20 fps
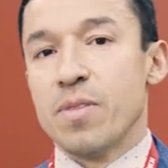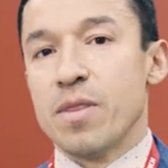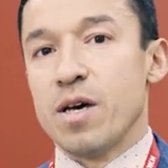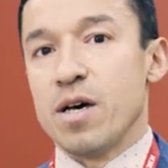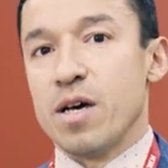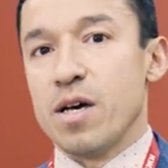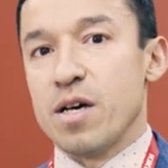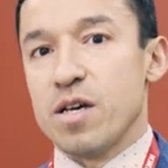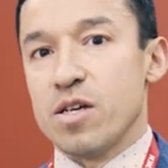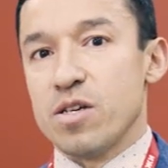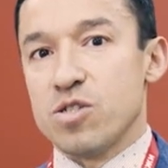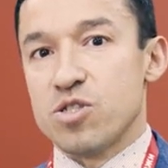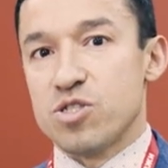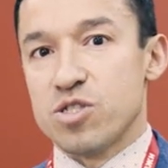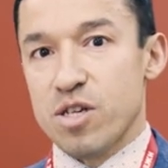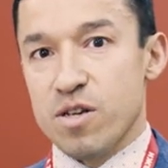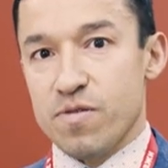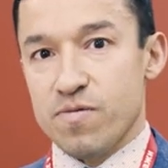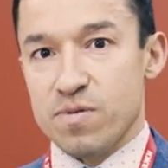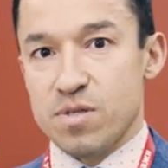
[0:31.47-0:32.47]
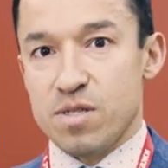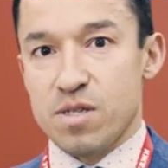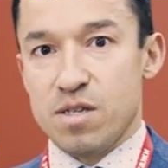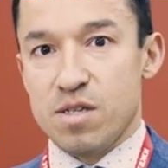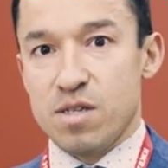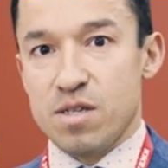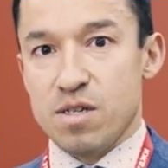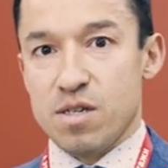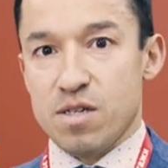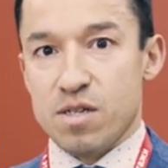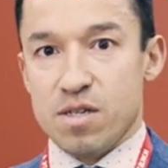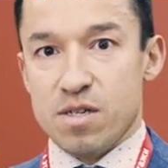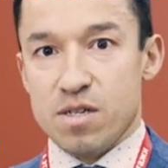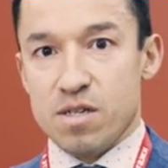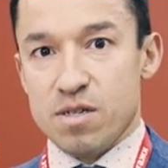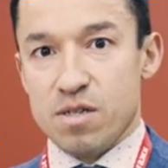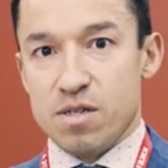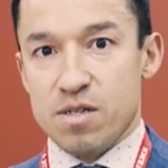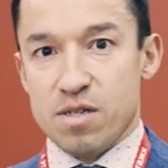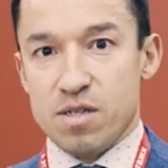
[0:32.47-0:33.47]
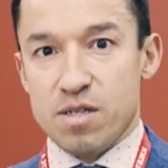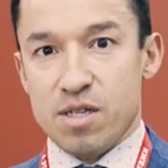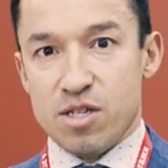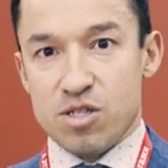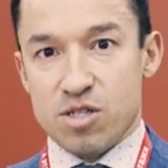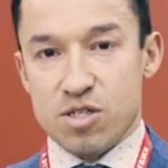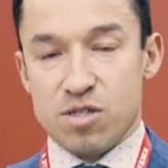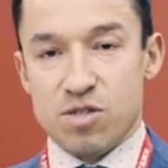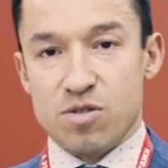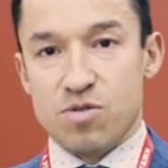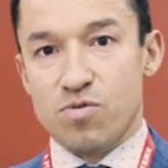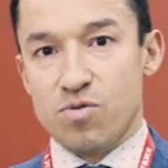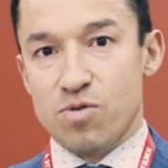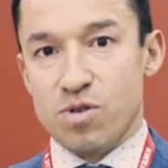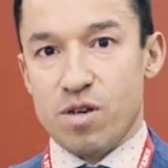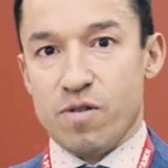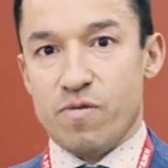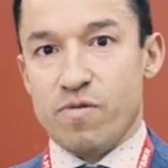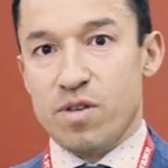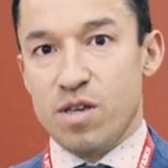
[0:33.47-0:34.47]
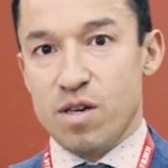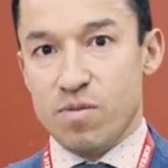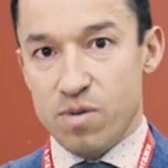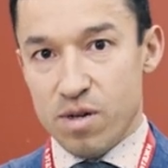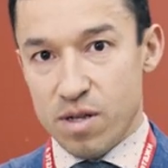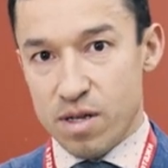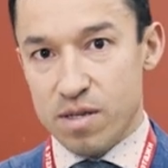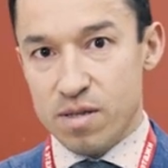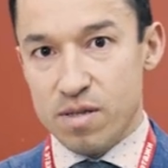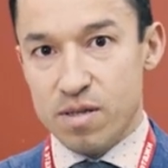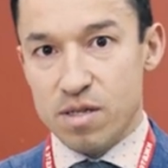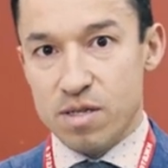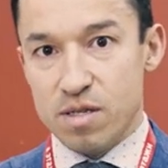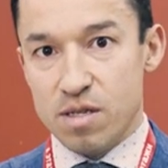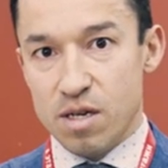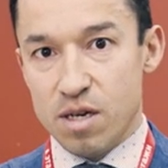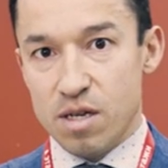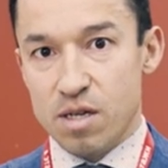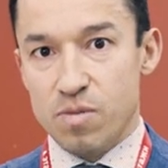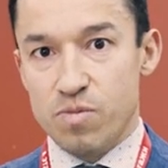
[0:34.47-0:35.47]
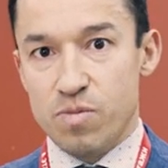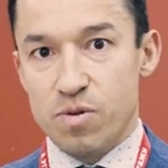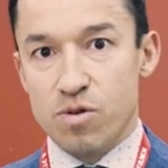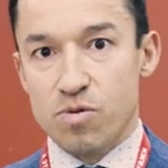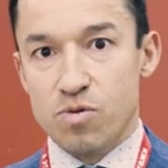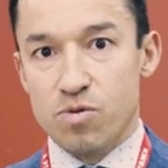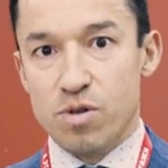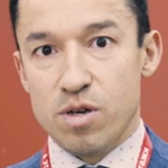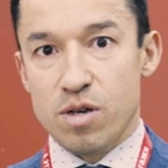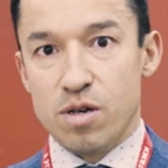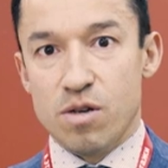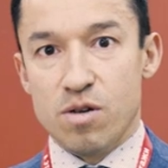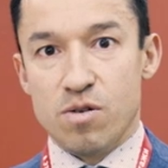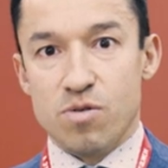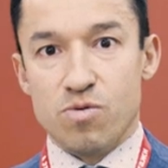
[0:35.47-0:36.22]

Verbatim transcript: Э, жертв среди э, наших сотрудников не было за эти периоды,